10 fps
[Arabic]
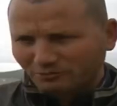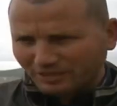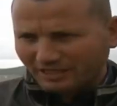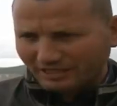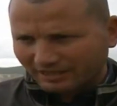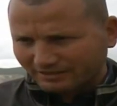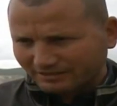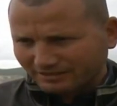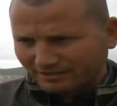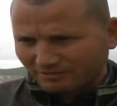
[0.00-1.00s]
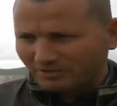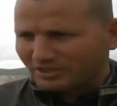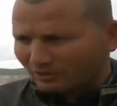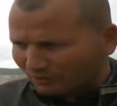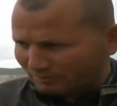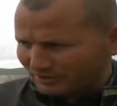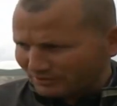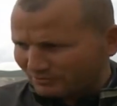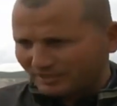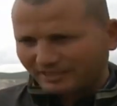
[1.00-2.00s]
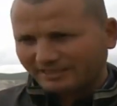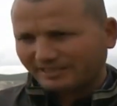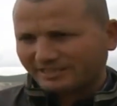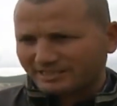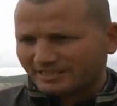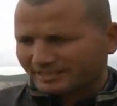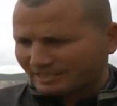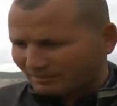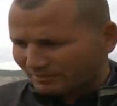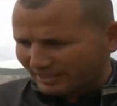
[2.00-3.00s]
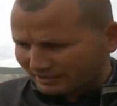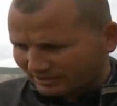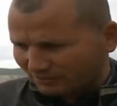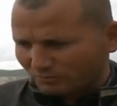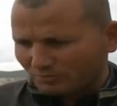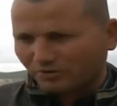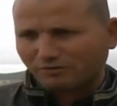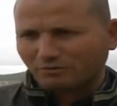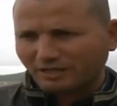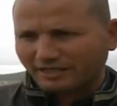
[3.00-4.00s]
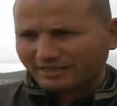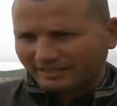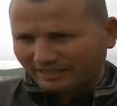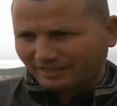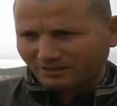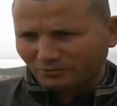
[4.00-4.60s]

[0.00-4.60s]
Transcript: ولاية 48 ولاية تاع الجزائر كامل راهي تاكل من الثوم هذا تاع